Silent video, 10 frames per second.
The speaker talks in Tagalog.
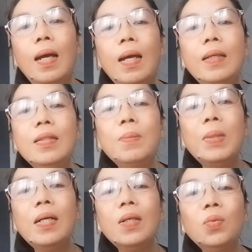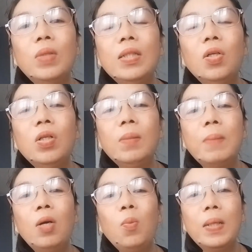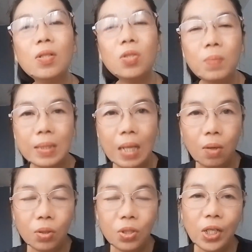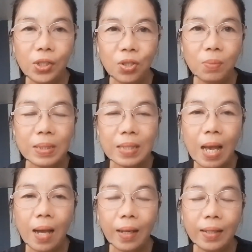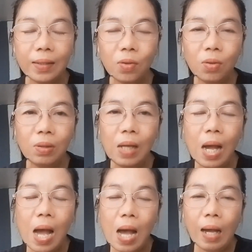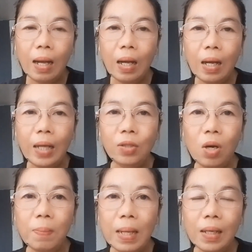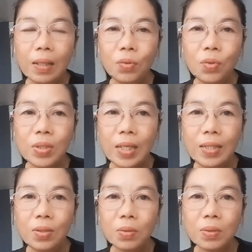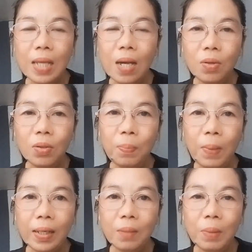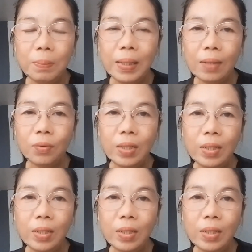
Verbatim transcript: And sa mga katulad ko na bago pa lang sumasahod, share nyo naman sa akin kung uh, ano ang balak nyo doon sa inyong sahod para naman magkaroon